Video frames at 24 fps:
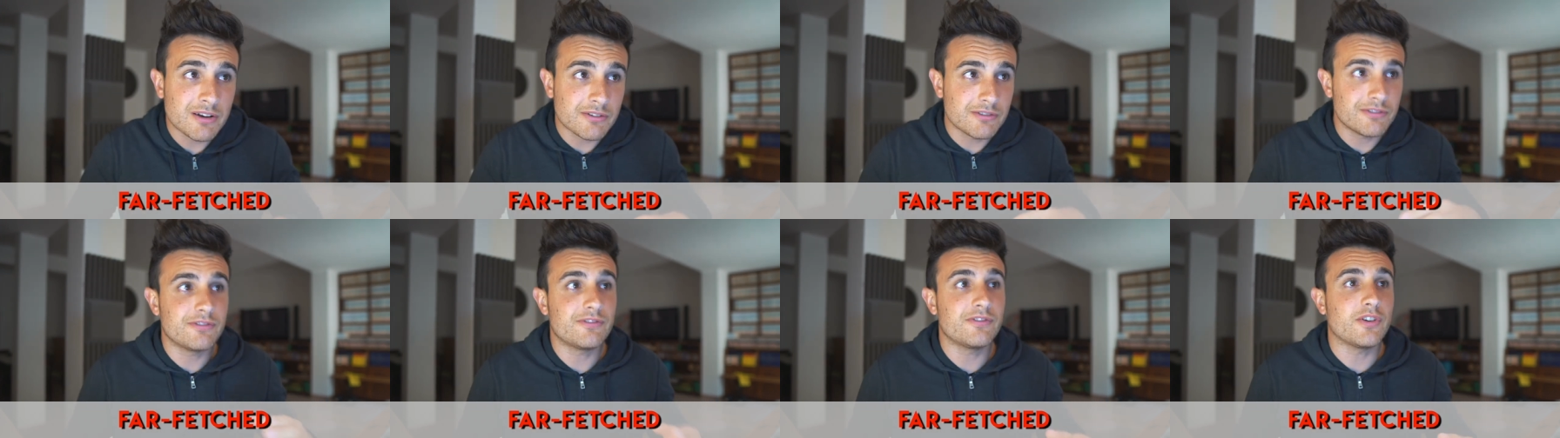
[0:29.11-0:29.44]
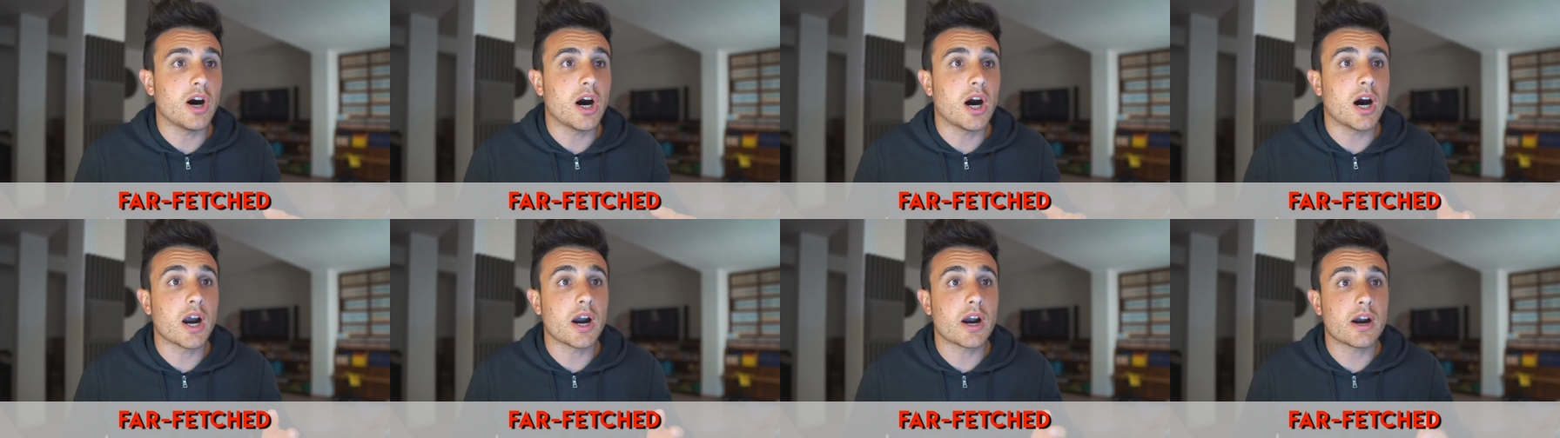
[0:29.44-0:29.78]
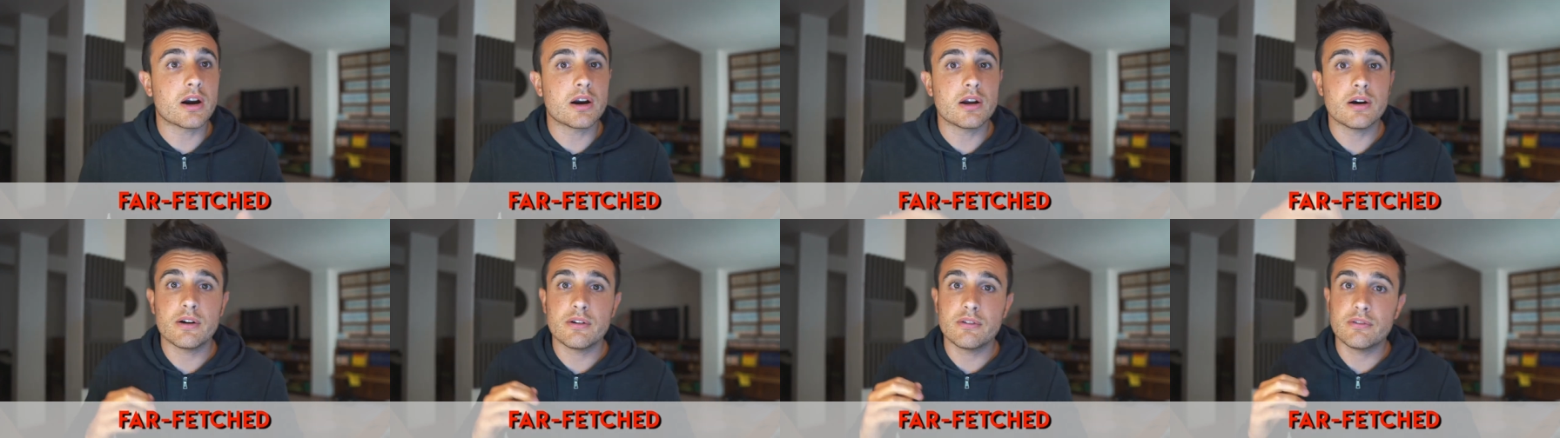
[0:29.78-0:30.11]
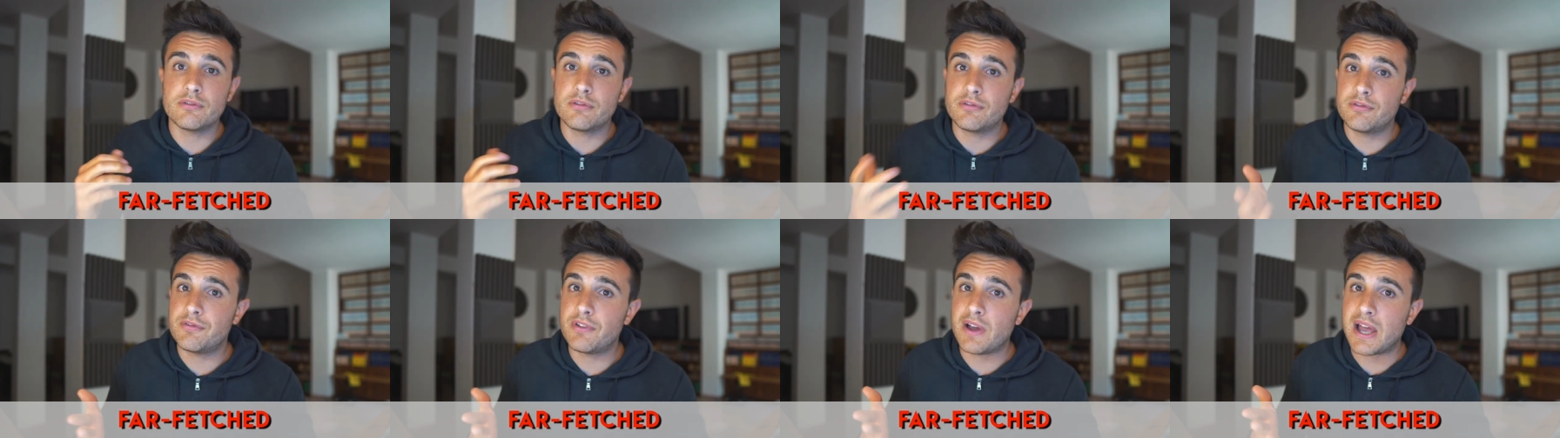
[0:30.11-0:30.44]
Far-fetched
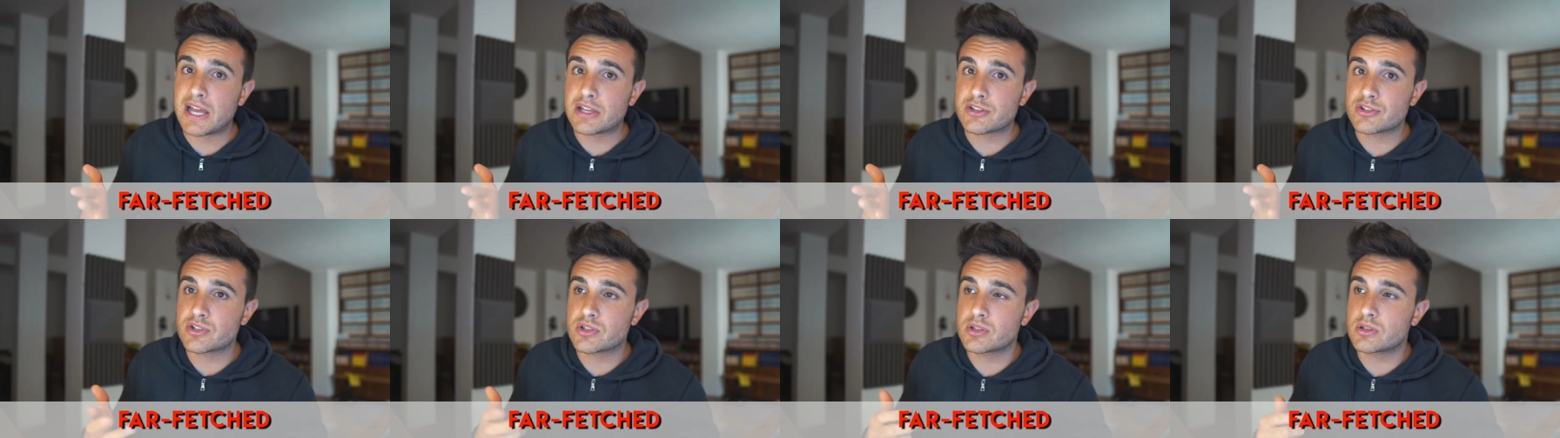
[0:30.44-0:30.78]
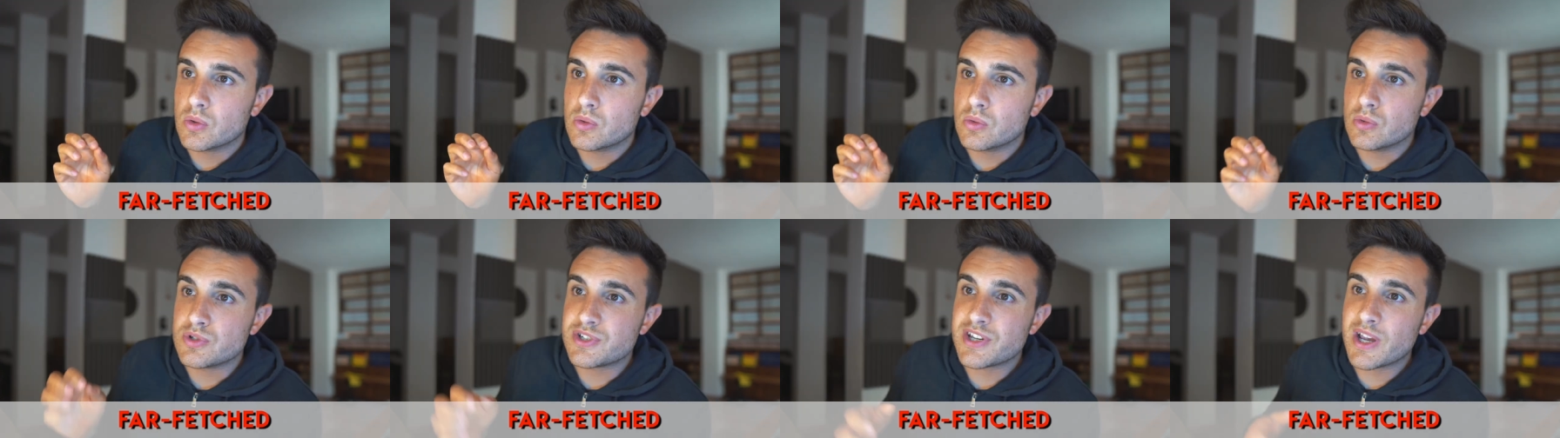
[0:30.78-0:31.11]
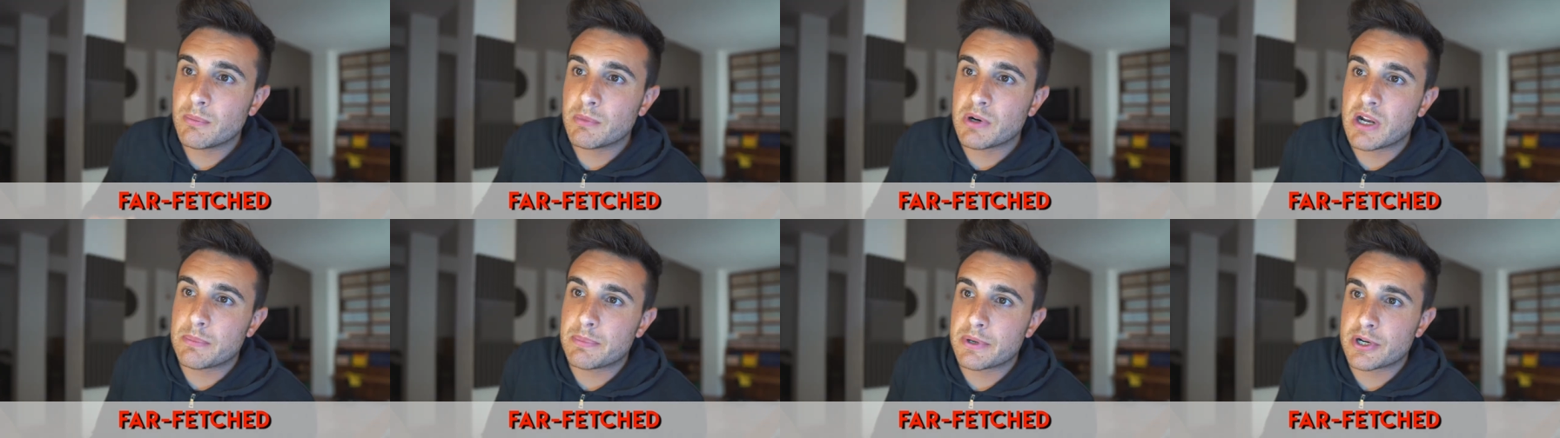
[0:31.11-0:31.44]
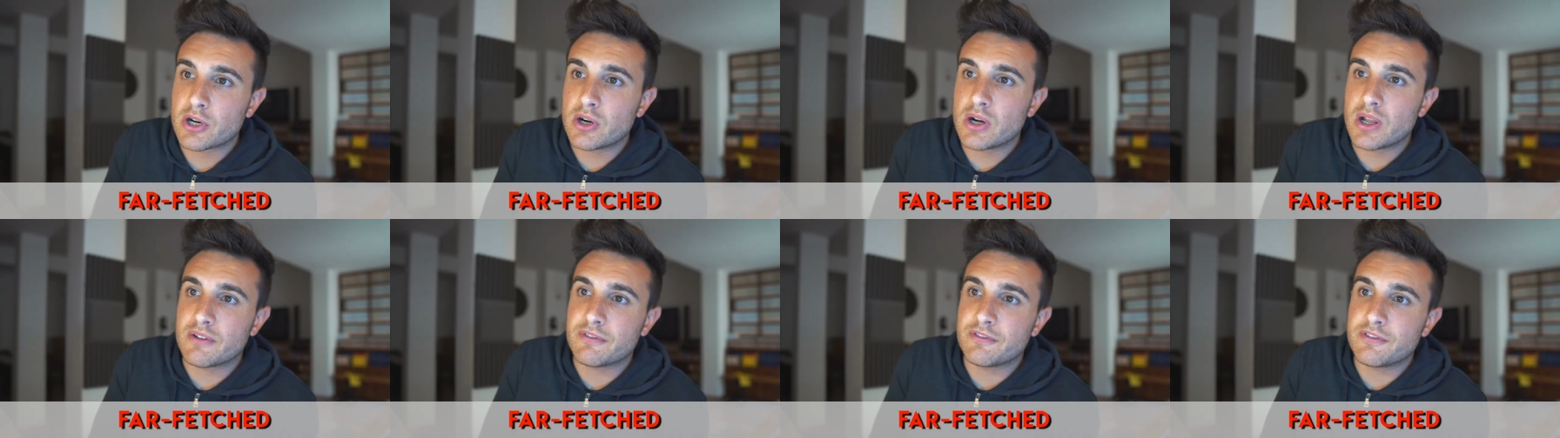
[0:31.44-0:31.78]
far-fetched. Usiamo la
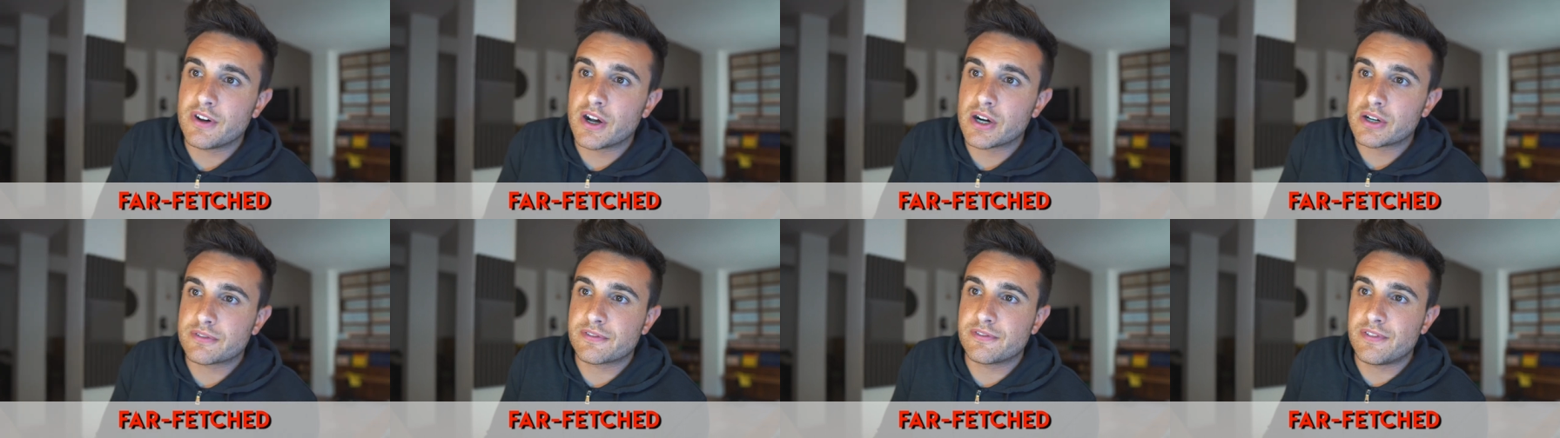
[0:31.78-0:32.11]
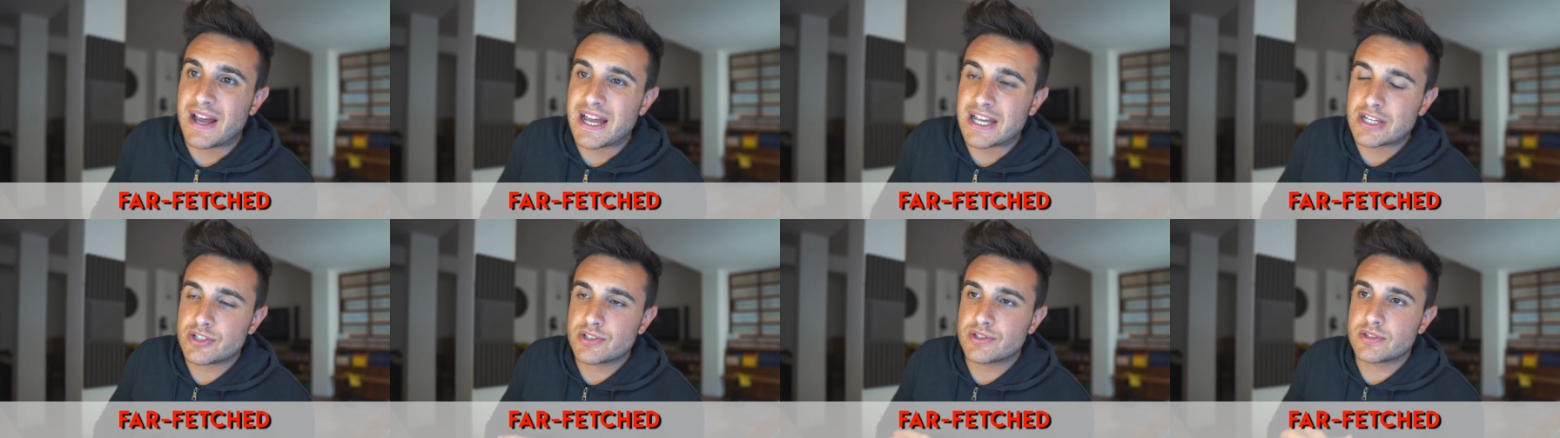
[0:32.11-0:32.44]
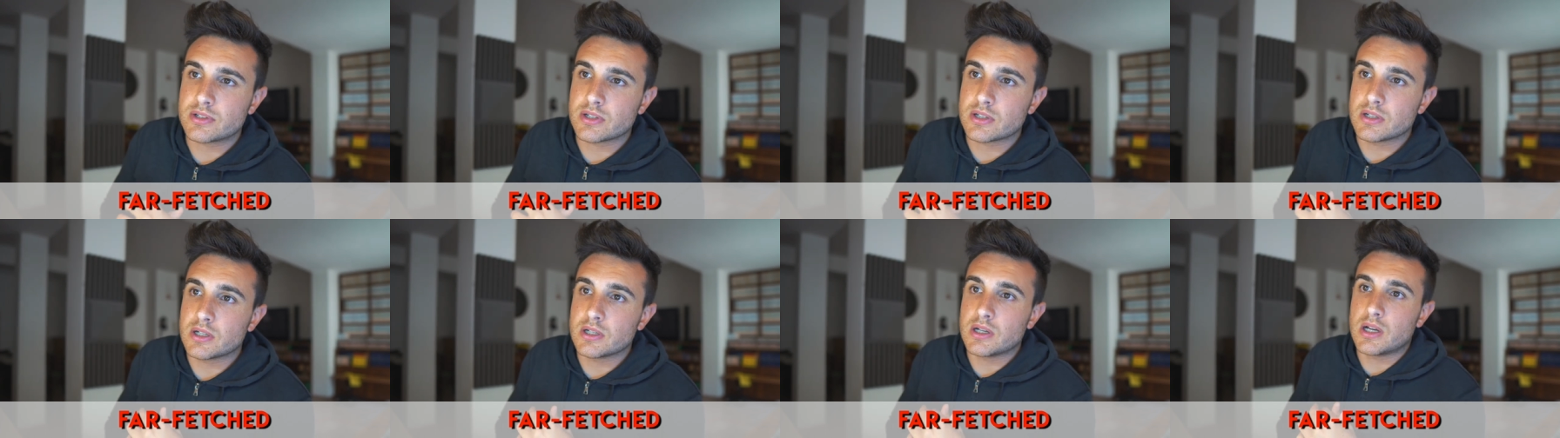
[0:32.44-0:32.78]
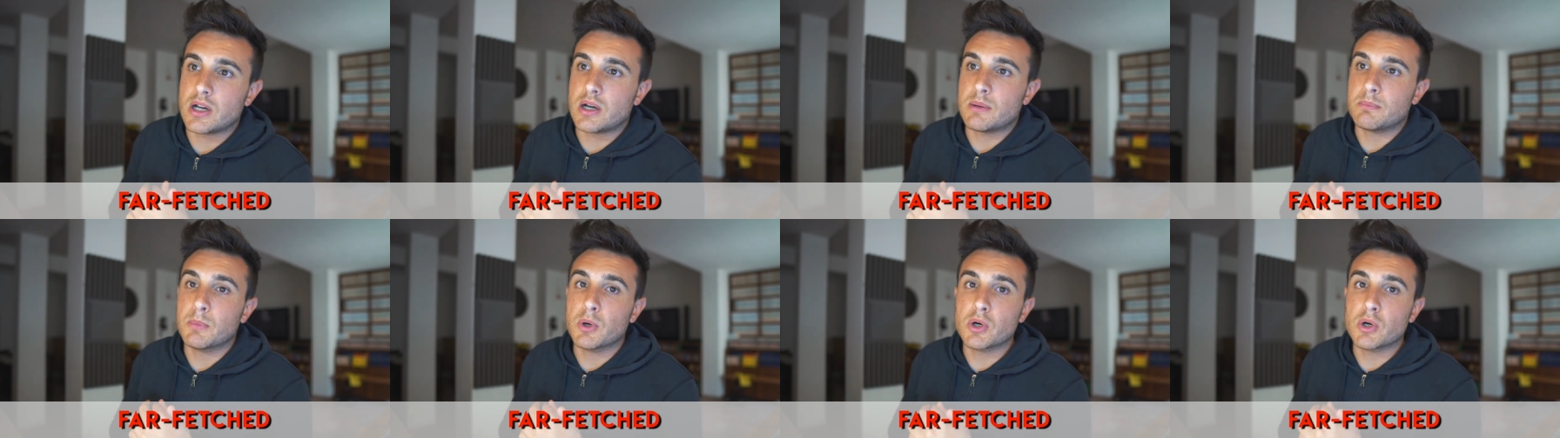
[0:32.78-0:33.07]
parola far-fetched eh,